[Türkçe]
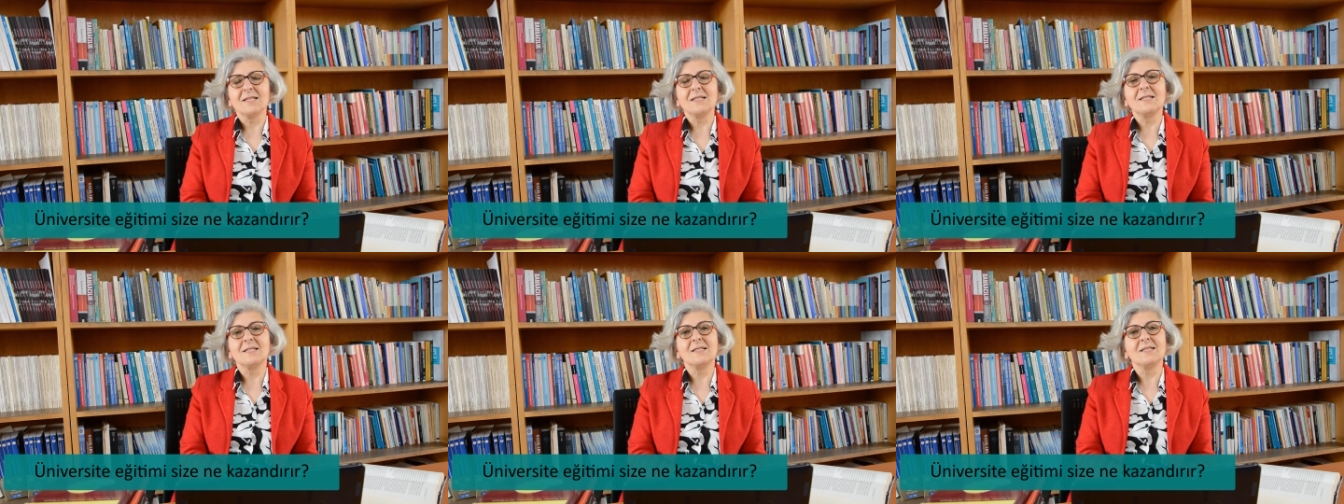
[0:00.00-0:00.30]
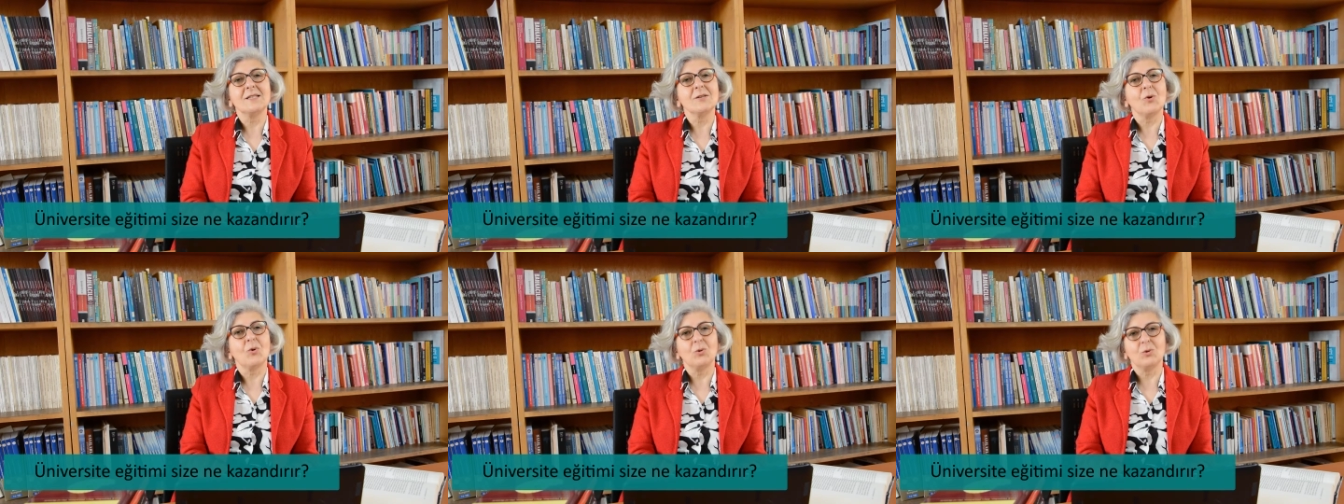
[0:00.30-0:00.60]

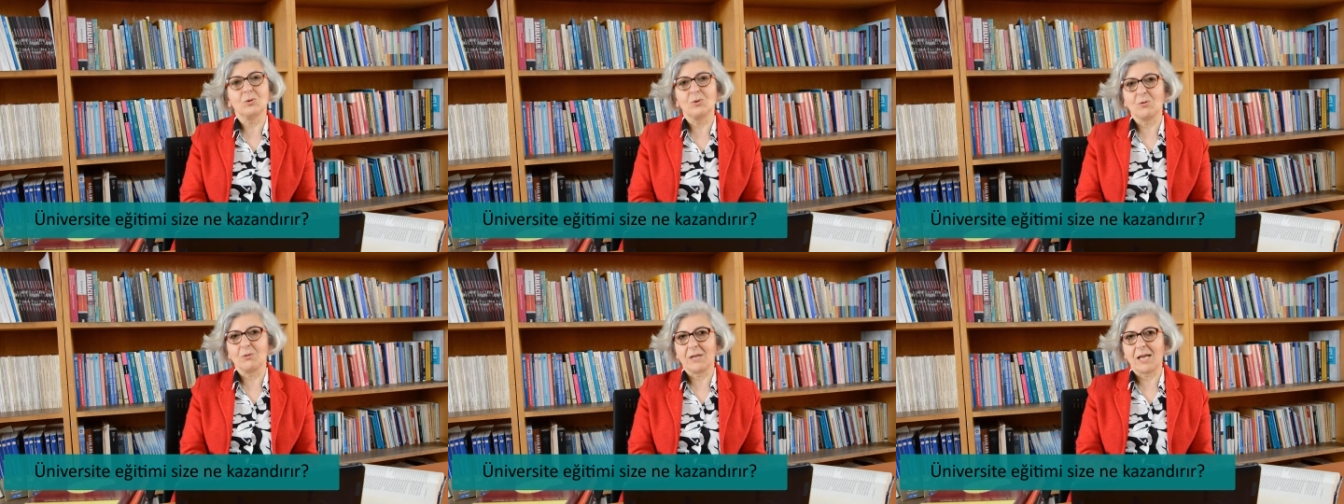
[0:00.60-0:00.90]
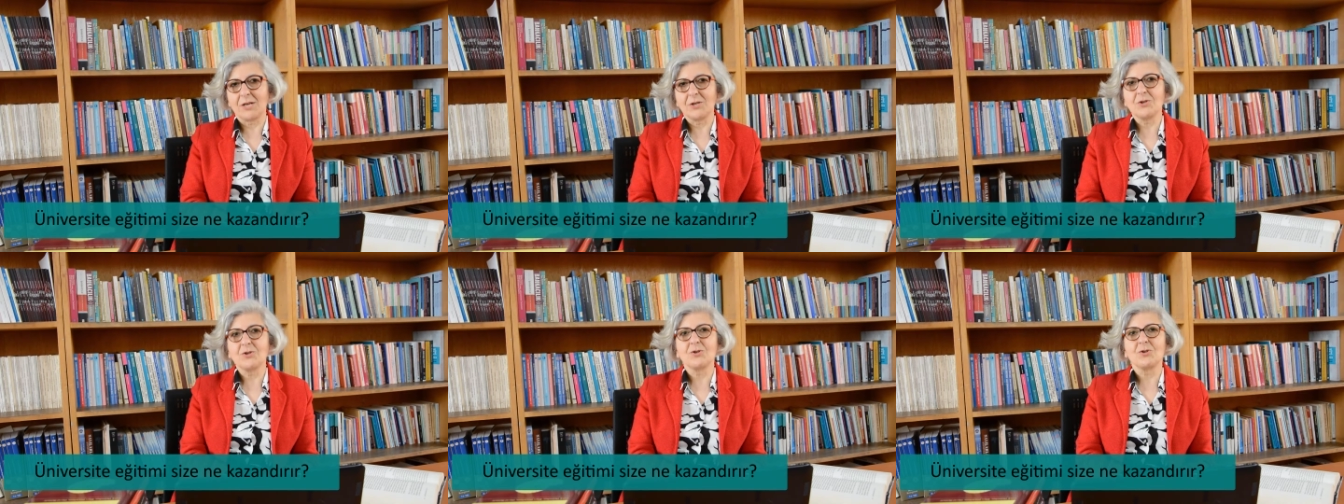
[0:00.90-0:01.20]
sizi
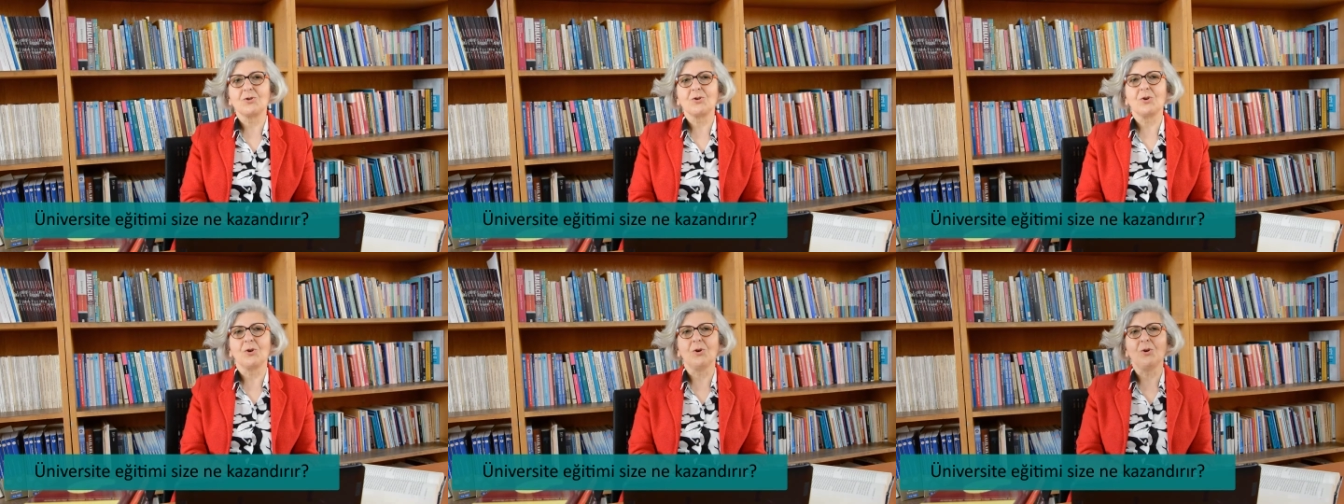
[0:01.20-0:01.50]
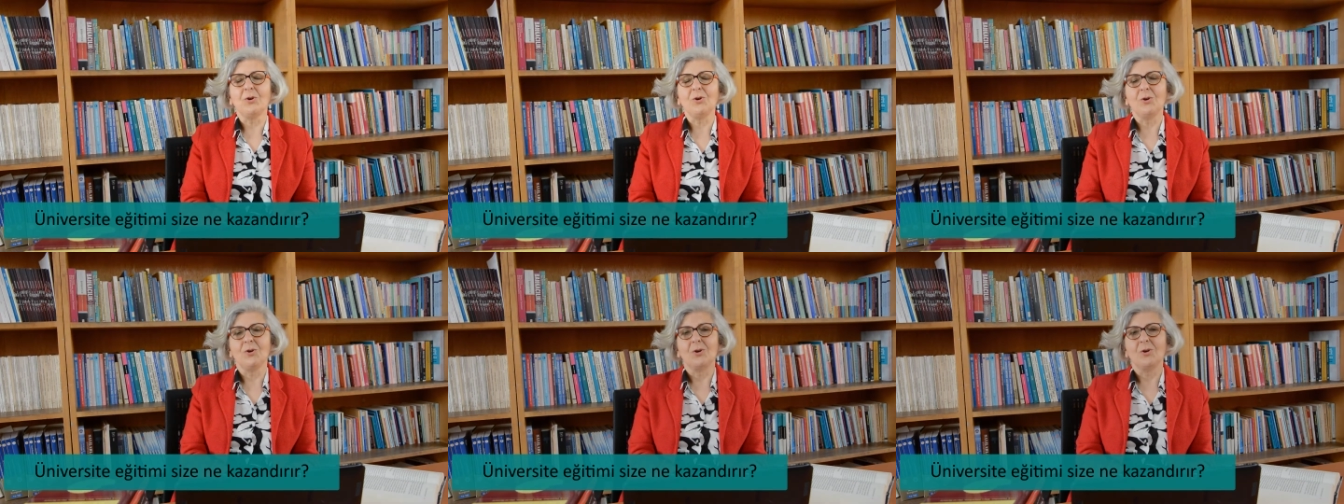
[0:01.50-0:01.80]

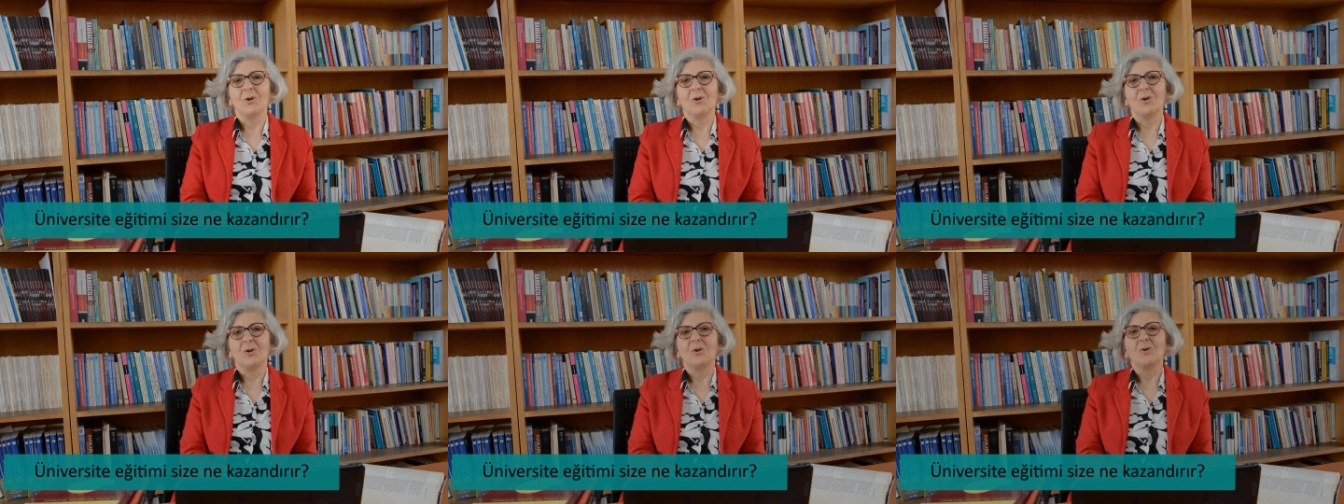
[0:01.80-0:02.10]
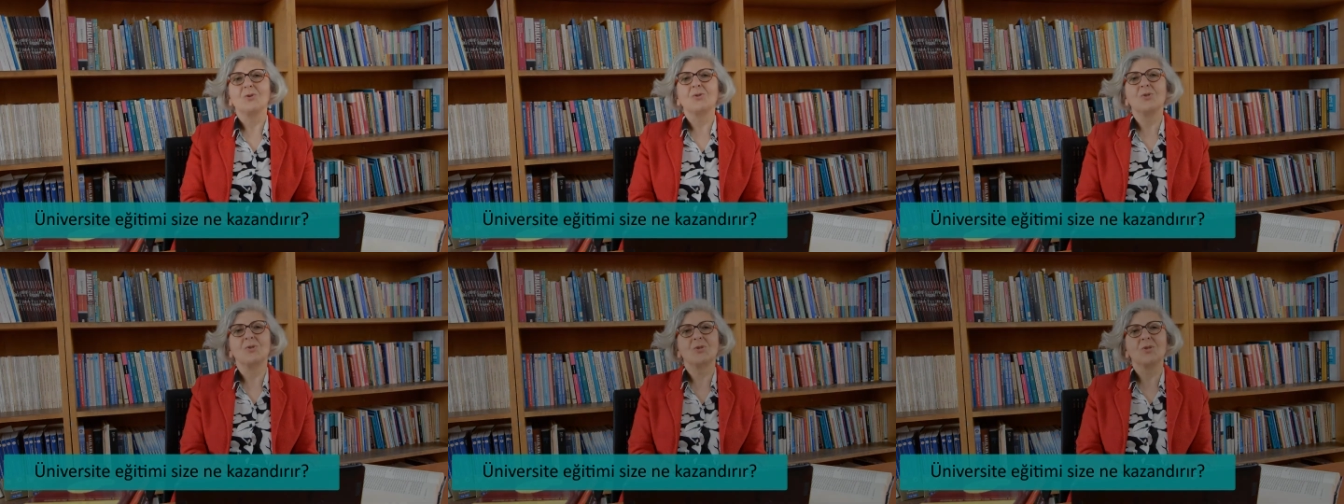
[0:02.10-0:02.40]
olgunlaştırıyor,
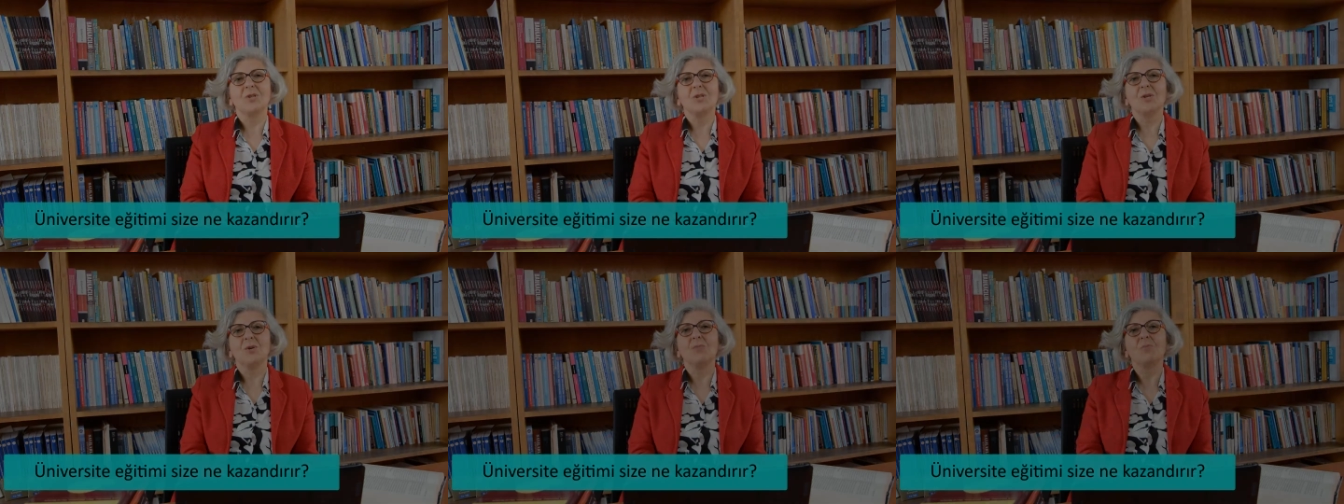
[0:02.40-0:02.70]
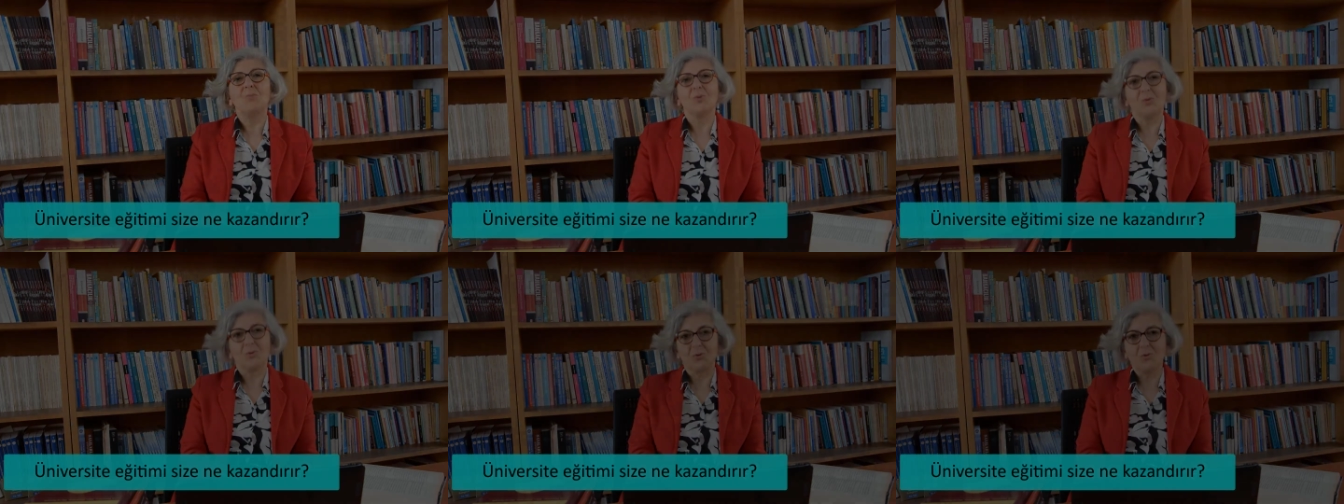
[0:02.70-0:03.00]
sizi
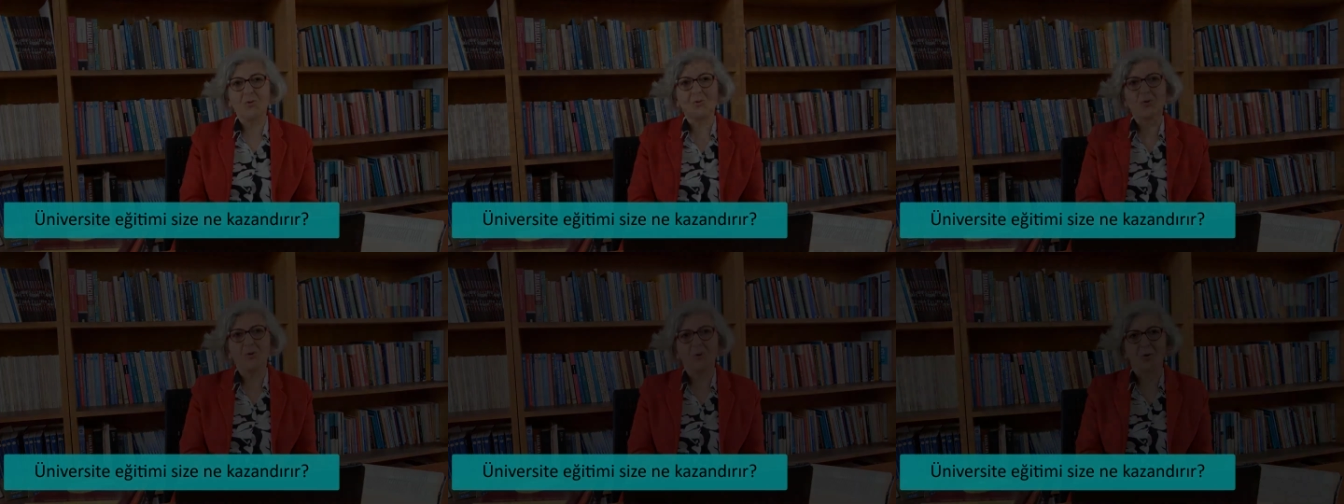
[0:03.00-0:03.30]
büyütüyor.